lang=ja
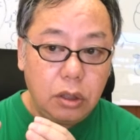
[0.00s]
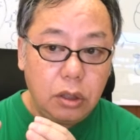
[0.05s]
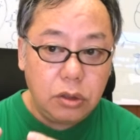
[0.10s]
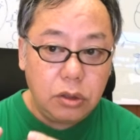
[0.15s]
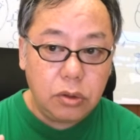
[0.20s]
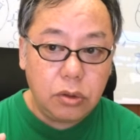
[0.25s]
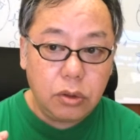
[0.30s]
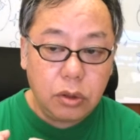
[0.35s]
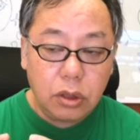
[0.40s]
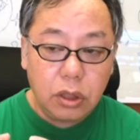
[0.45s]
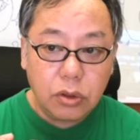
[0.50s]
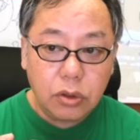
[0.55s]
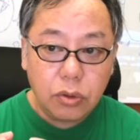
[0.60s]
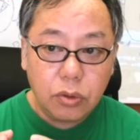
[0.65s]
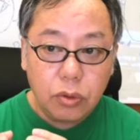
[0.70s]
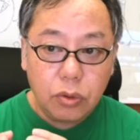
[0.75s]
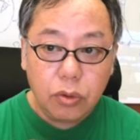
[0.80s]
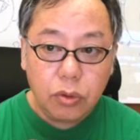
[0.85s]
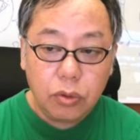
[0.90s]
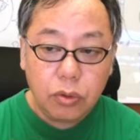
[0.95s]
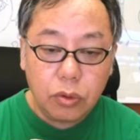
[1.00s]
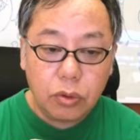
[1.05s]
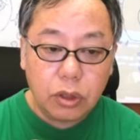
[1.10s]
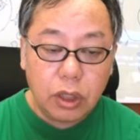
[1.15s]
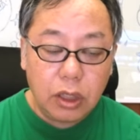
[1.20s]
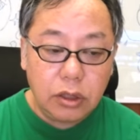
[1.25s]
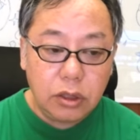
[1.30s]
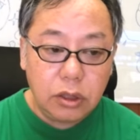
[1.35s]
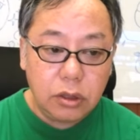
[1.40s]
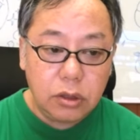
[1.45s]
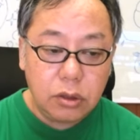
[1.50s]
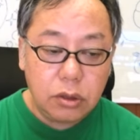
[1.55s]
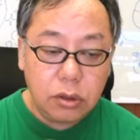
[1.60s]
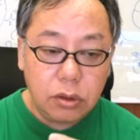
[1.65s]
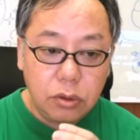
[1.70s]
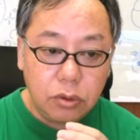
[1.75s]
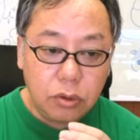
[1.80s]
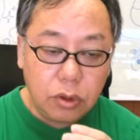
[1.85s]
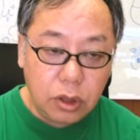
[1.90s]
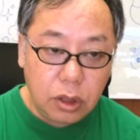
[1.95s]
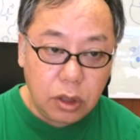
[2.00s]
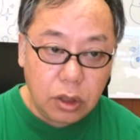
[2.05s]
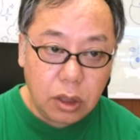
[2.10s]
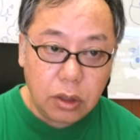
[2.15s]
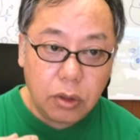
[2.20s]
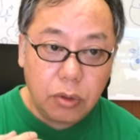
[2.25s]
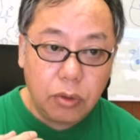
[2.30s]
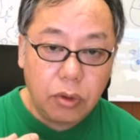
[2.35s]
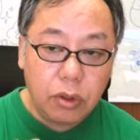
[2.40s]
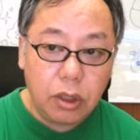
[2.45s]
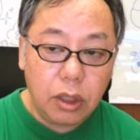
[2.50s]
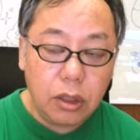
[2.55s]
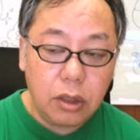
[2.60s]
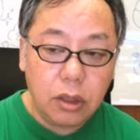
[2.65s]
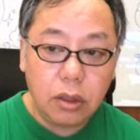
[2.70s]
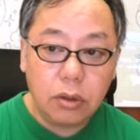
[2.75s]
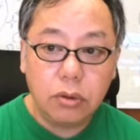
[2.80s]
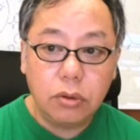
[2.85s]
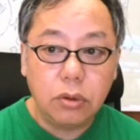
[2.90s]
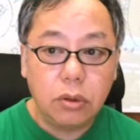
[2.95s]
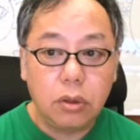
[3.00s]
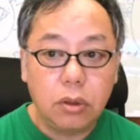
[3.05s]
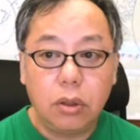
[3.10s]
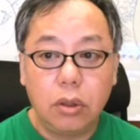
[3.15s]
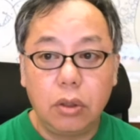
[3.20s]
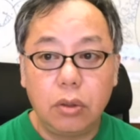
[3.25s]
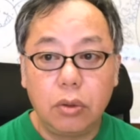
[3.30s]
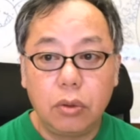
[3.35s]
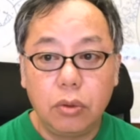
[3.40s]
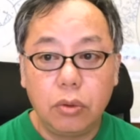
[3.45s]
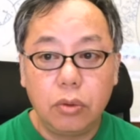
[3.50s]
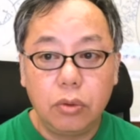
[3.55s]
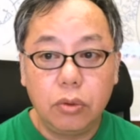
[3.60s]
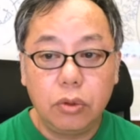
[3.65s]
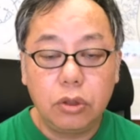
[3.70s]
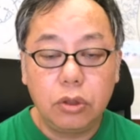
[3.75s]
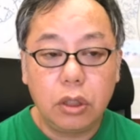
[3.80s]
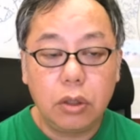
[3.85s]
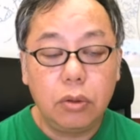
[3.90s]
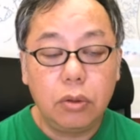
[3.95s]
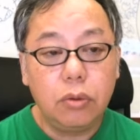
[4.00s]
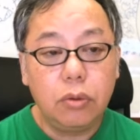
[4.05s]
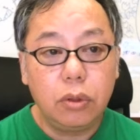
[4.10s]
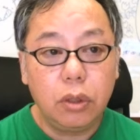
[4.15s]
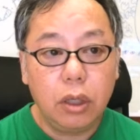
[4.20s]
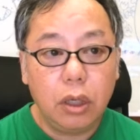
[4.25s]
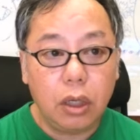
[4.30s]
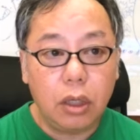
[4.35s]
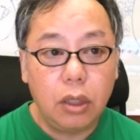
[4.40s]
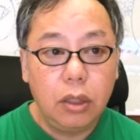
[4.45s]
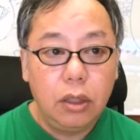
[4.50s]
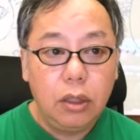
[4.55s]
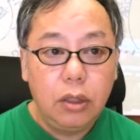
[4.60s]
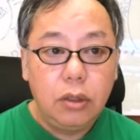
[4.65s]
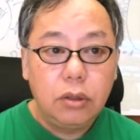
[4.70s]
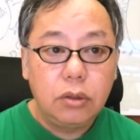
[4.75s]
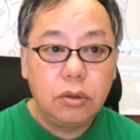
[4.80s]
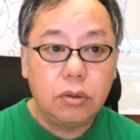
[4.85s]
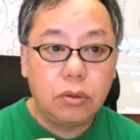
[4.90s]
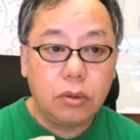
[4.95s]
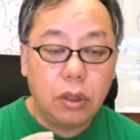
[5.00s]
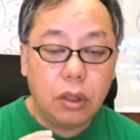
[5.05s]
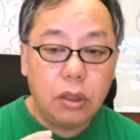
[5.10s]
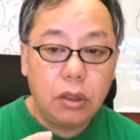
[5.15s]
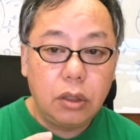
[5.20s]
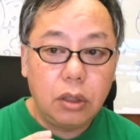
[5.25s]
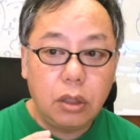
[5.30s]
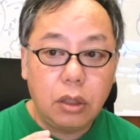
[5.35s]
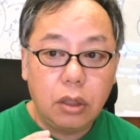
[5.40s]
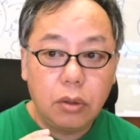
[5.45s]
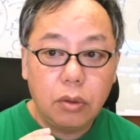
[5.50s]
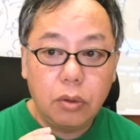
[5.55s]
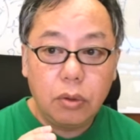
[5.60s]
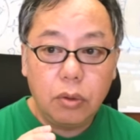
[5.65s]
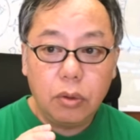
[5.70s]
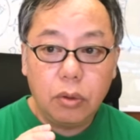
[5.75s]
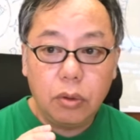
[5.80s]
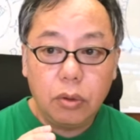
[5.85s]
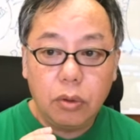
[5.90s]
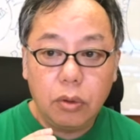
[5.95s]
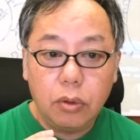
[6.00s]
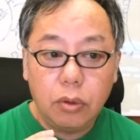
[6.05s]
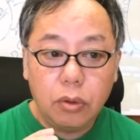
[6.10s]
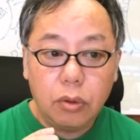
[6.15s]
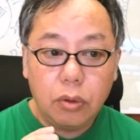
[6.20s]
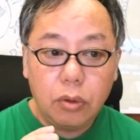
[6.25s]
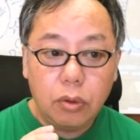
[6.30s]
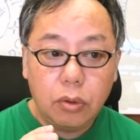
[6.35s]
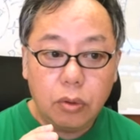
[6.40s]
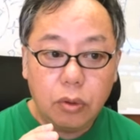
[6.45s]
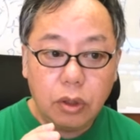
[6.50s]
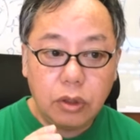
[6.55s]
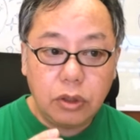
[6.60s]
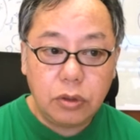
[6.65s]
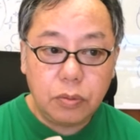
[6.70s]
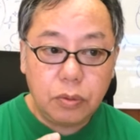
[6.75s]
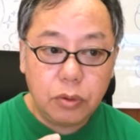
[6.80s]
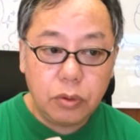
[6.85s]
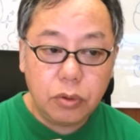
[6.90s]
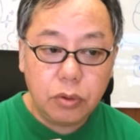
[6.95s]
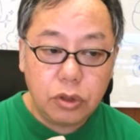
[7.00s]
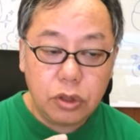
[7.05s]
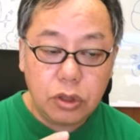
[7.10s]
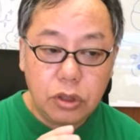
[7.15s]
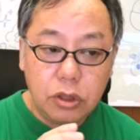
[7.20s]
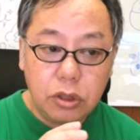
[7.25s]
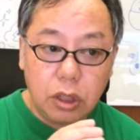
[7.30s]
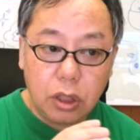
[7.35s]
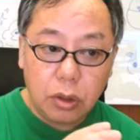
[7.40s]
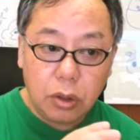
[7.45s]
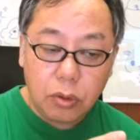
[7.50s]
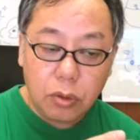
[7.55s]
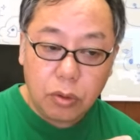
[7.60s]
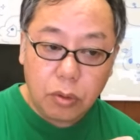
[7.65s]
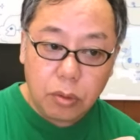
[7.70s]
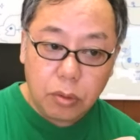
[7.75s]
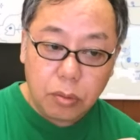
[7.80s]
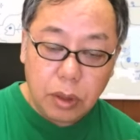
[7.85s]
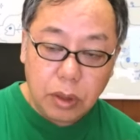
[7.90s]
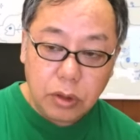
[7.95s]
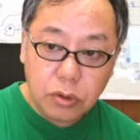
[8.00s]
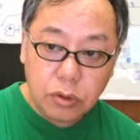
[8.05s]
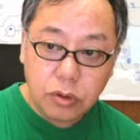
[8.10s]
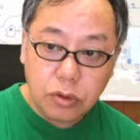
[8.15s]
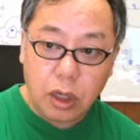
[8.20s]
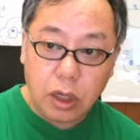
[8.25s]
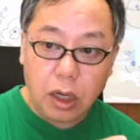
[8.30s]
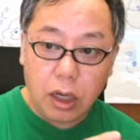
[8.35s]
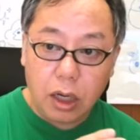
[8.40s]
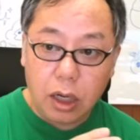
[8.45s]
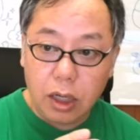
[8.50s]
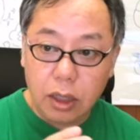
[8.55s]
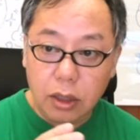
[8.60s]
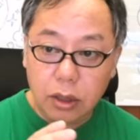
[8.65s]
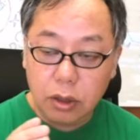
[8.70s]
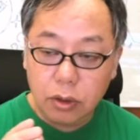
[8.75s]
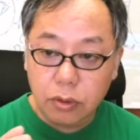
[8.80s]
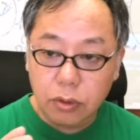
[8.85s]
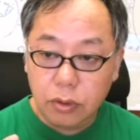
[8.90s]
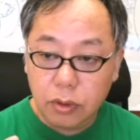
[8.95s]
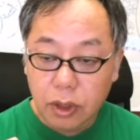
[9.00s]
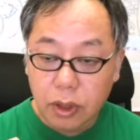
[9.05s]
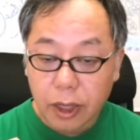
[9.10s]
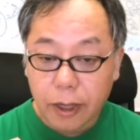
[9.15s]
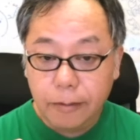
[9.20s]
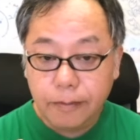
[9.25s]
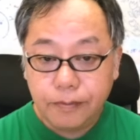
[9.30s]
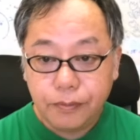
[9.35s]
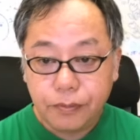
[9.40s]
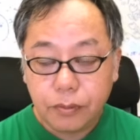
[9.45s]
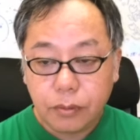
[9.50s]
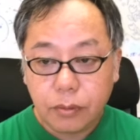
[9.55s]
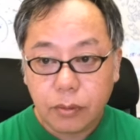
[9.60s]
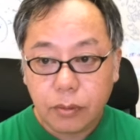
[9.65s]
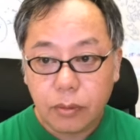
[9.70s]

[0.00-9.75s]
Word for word: 気づいて、そのことを大切にする生き方を選んでいくっていうことをした方が、そのね、要は自分の人生の満足感が上がっていくんで、